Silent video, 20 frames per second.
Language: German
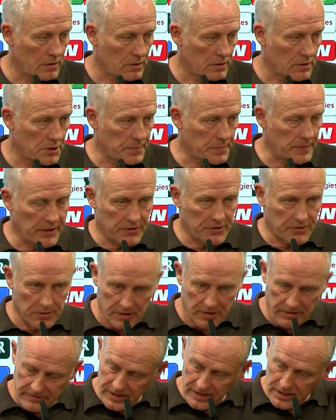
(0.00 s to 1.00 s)
das Spiel zu
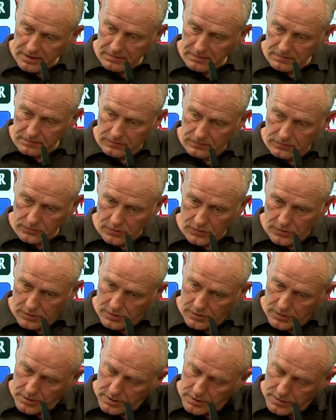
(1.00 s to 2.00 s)
gewinnen
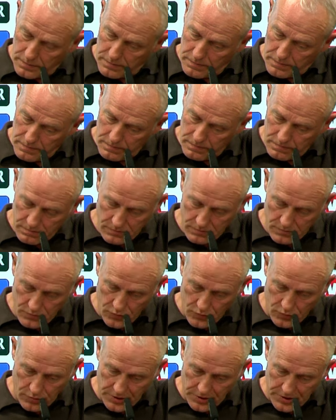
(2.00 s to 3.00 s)
ähm,
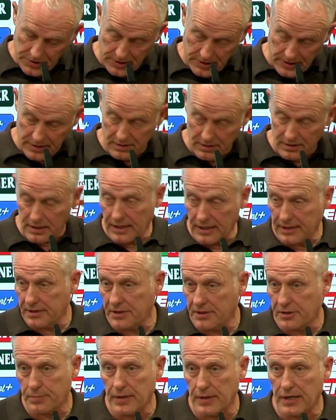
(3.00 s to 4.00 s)
und in der
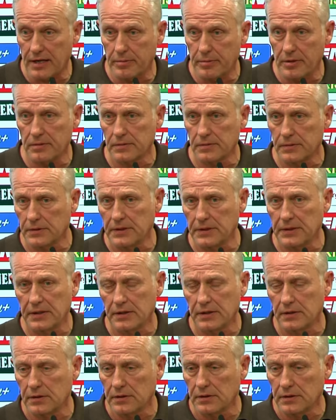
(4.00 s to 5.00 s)
Klasse zu bleiben.
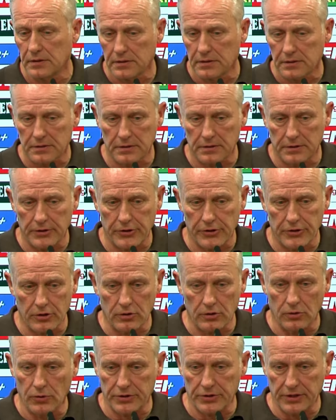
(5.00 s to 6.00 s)
Das ist ein
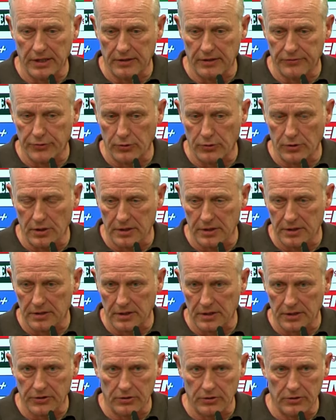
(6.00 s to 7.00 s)
großer Erfolg
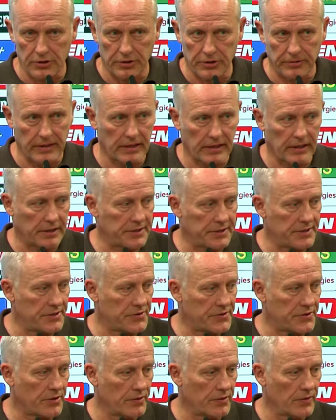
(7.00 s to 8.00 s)
nach so einer schwierigen
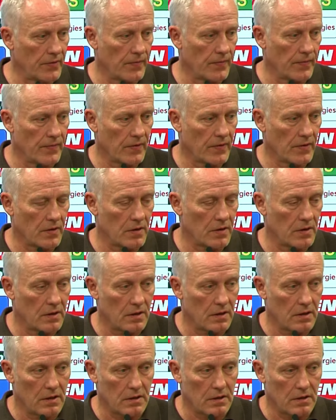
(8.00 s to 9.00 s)
Saison.
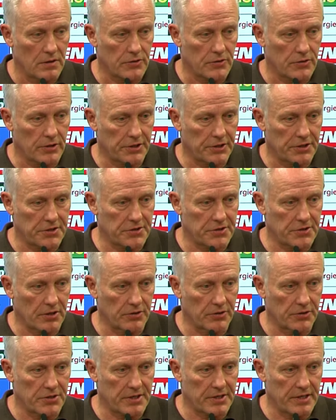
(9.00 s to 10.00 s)
Solche
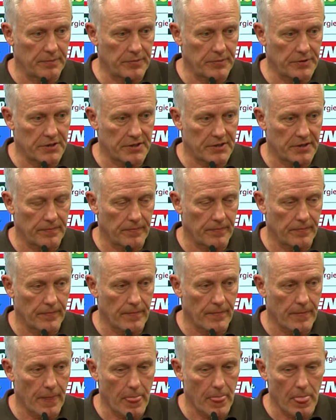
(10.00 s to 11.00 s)
Saisons gibt
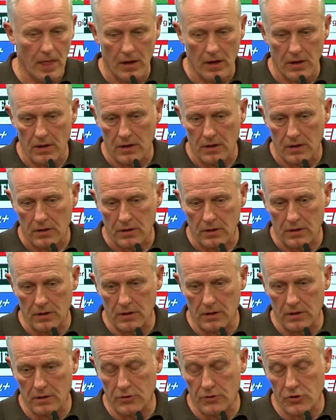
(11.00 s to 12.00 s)
es.
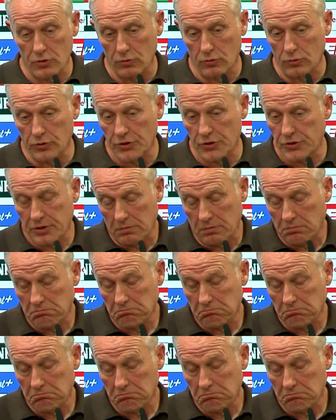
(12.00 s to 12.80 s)
Äh, zu uns.